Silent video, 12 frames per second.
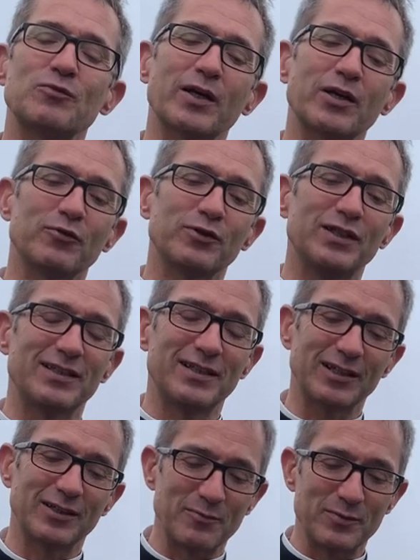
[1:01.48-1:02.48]
Marie, on dit
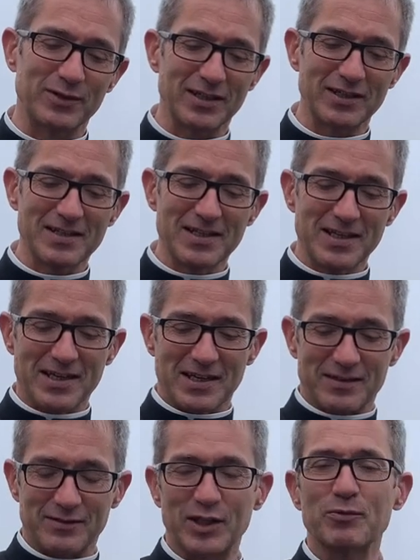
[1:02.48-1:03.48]
cela comme ça,
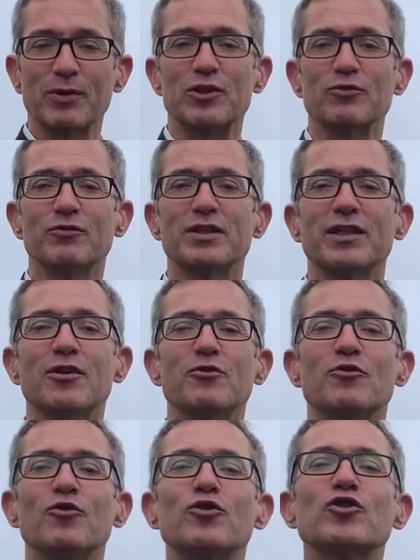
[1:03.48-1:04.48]
c'est l'expression, il y a
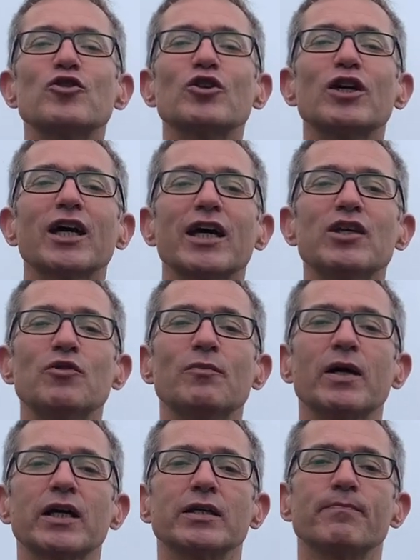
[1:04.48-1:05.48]
le, secret de
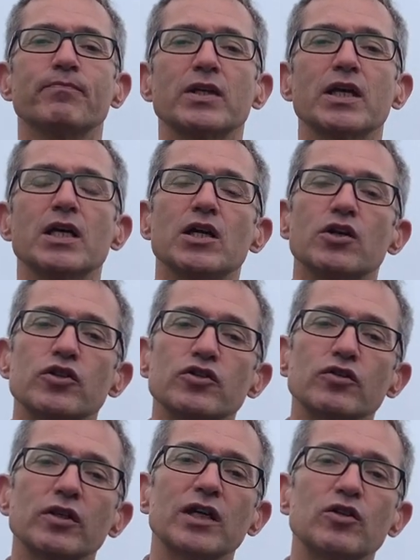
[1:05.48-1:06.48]
Marie. Le
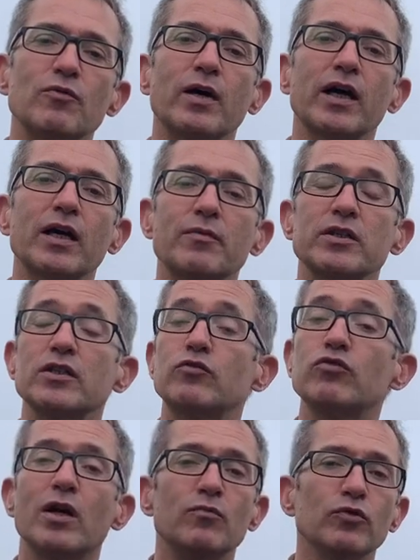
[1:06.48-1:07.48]
secret de Marie, ben, c'est
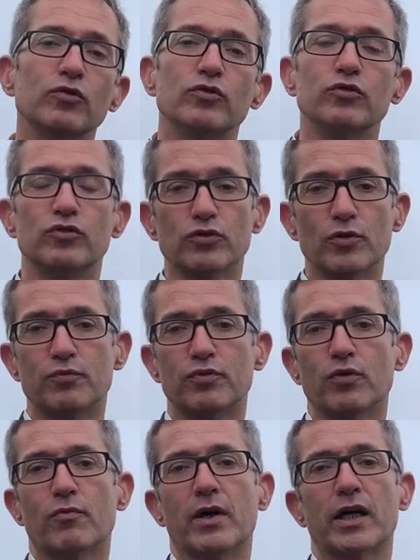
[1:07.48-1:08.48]
tout l'amour de Dieu
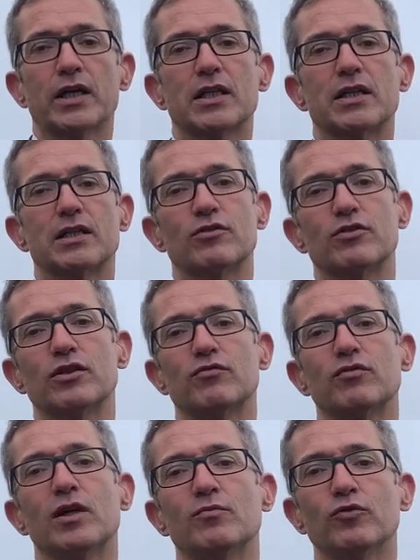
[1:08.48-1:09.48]
pour Marie et c'est aussi
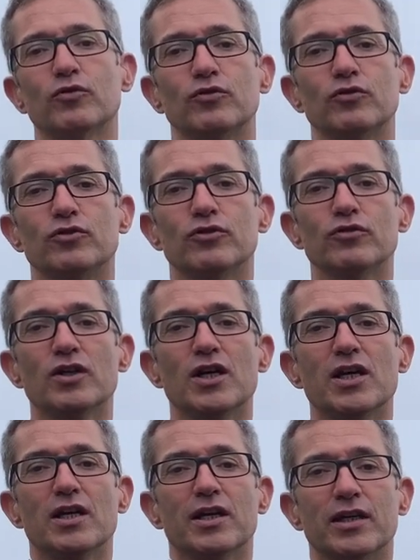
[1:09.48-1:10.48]
tout l'amour de Dieu
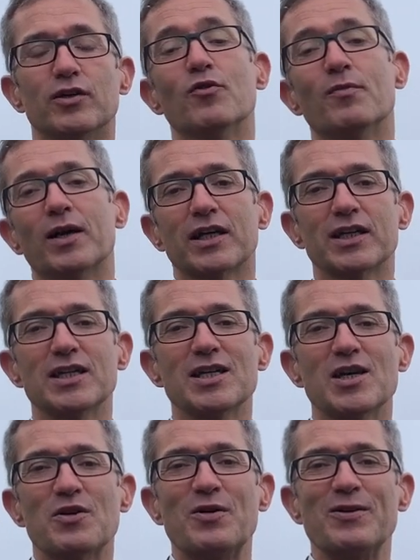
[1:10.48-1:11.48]
et de Marie
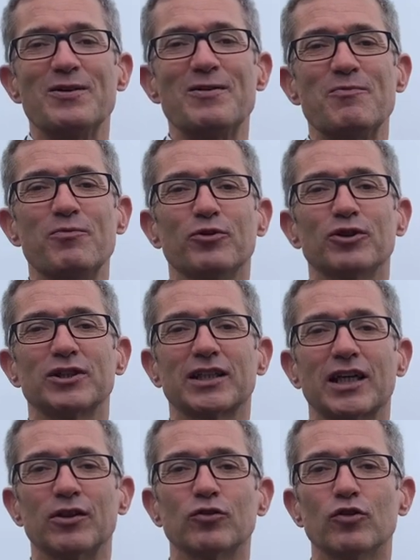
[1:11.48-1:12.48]
euh, pour
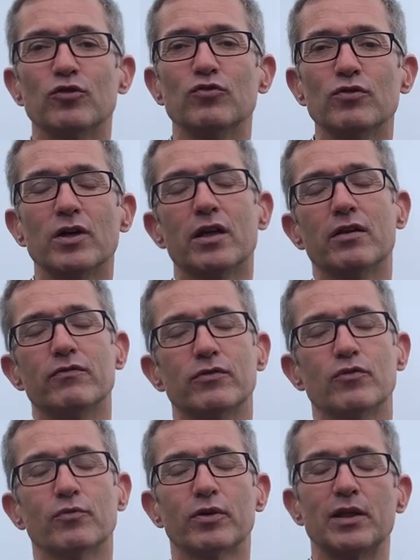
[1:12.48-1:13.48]
chacun d'entre nous. Et vous
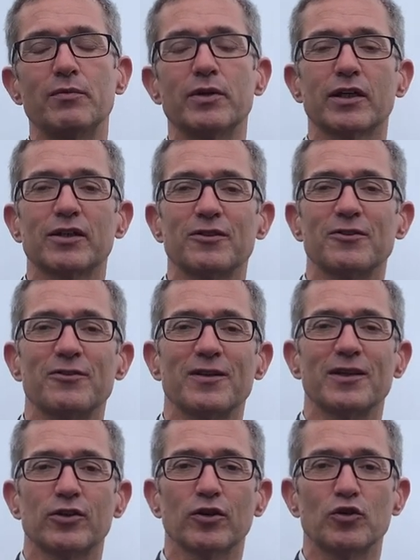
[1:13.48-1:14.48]
comprenez bien
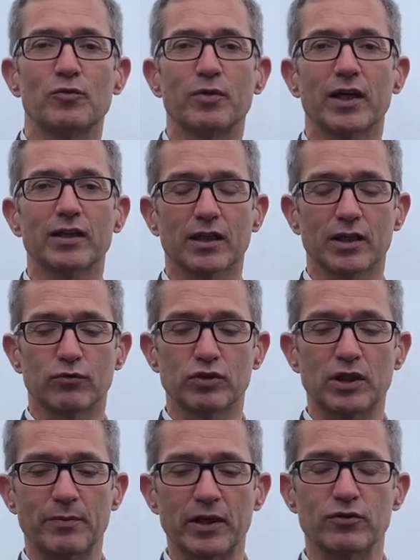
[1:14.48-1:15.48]
qu'un cœur de prêtre est
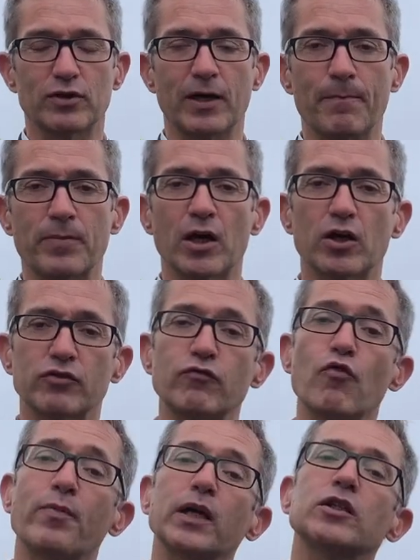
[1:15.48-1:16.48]
touché par cela. Alors je vais
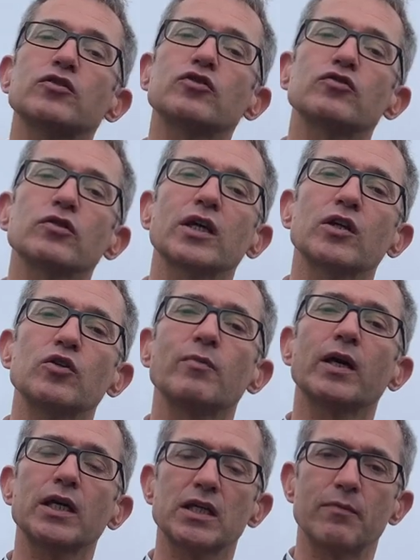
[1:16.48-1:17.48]
vous parler de ce secret de
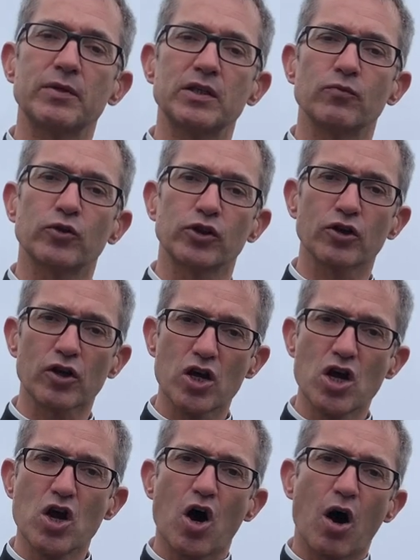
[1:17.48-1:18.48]
Marie qui habite mon cœur.
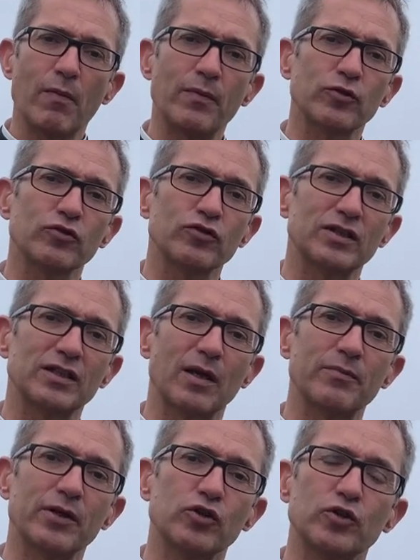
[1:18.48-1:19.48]
En même temps, je sais très
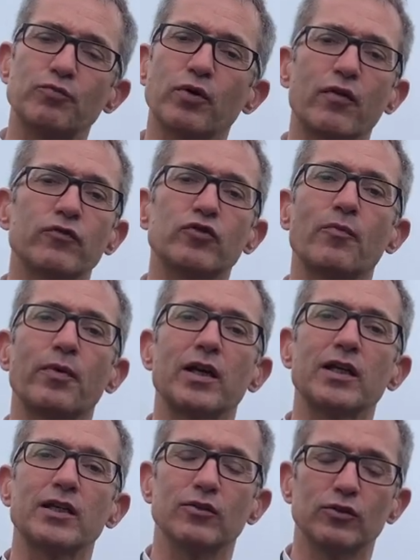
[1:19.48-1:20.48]
bien que je pourrais vous en
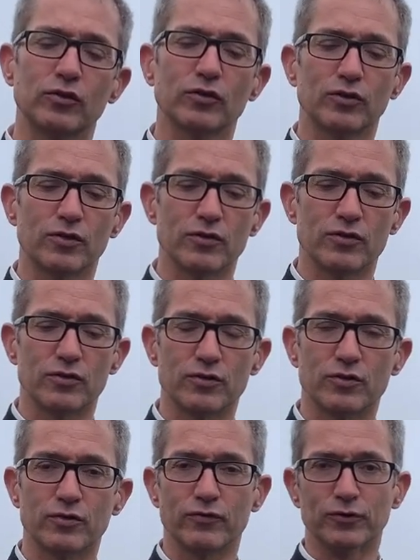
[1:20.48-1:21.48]
parler autant que
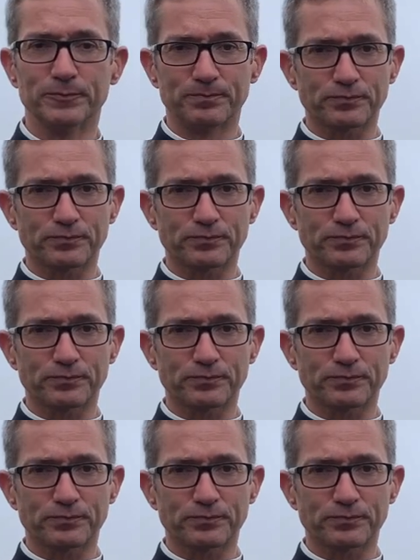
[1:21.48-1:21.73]
je veux.